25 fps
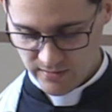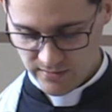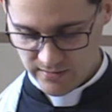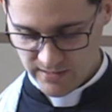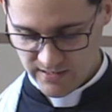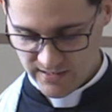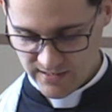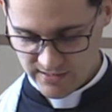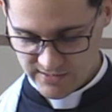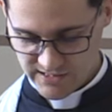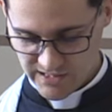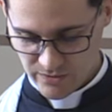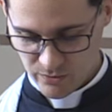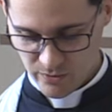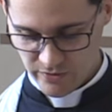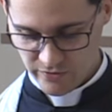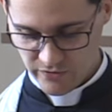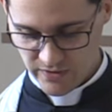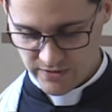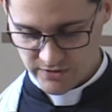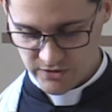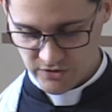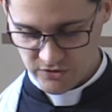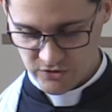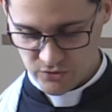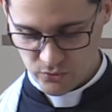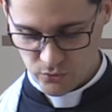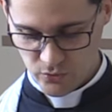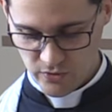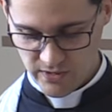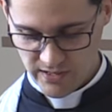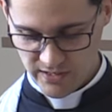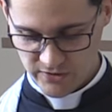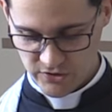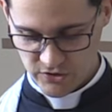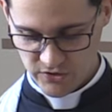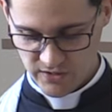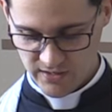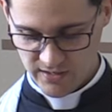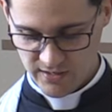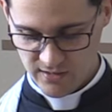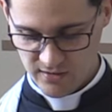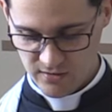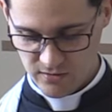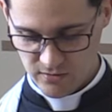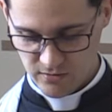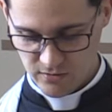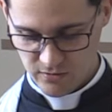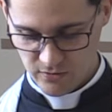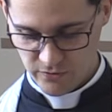e, nakazały władze słuchać jej
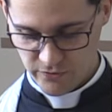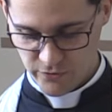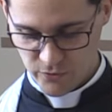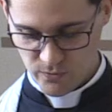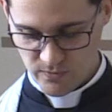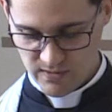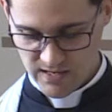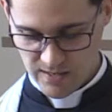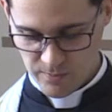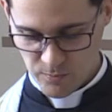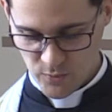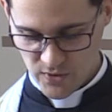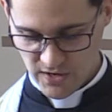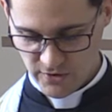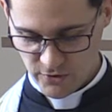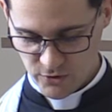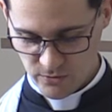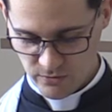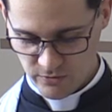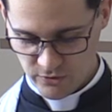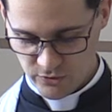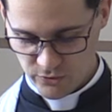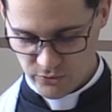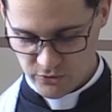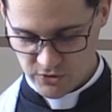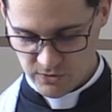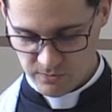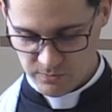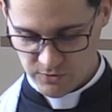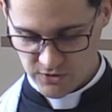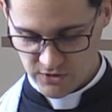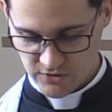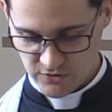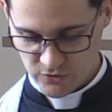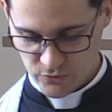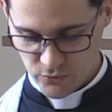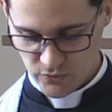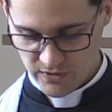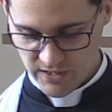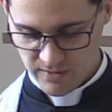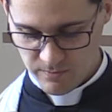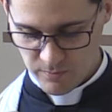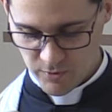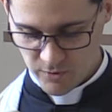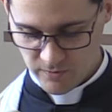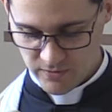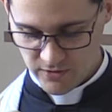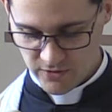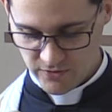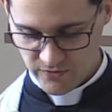dwóm kapłanom, którzy przez długi
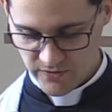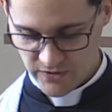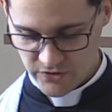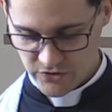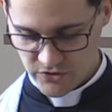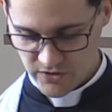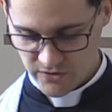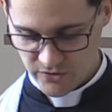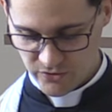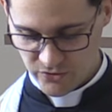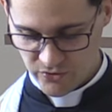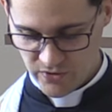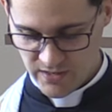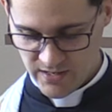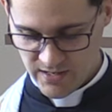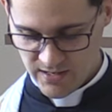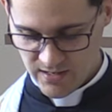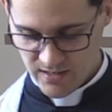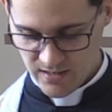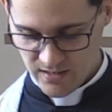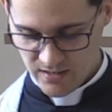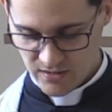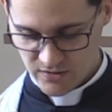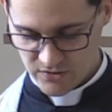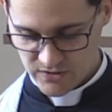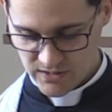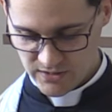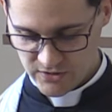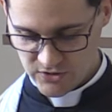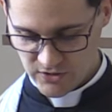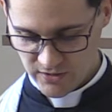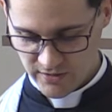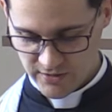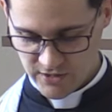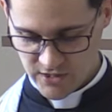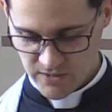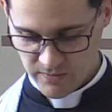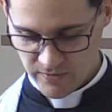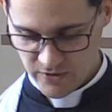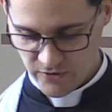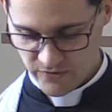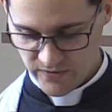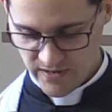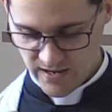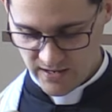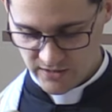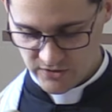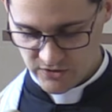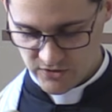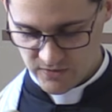pobyt w więzieniu zaczęli się
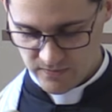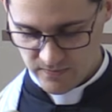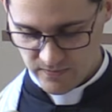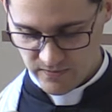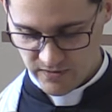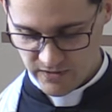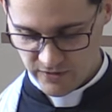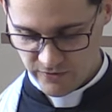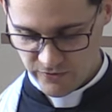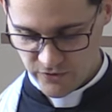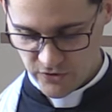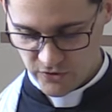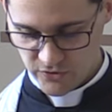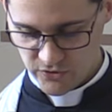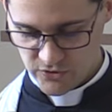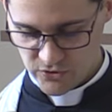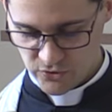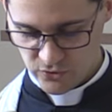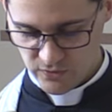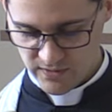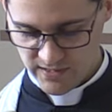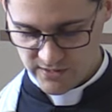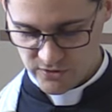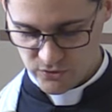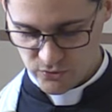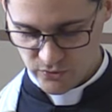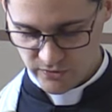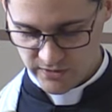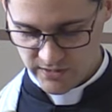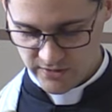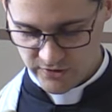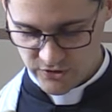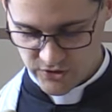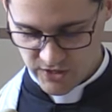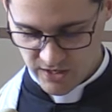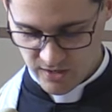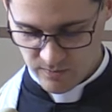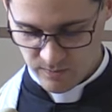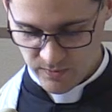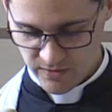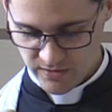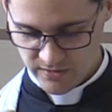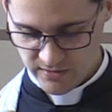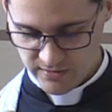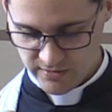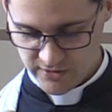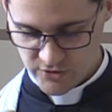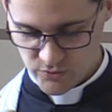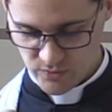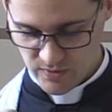chwiać i w końcu na skutek
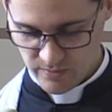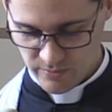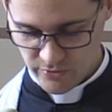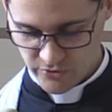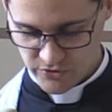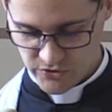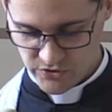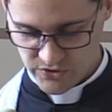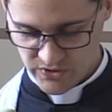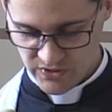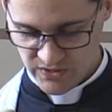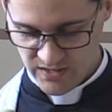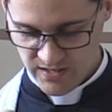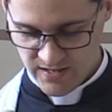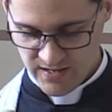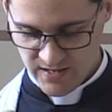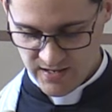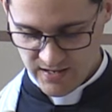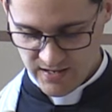cierpień i słabości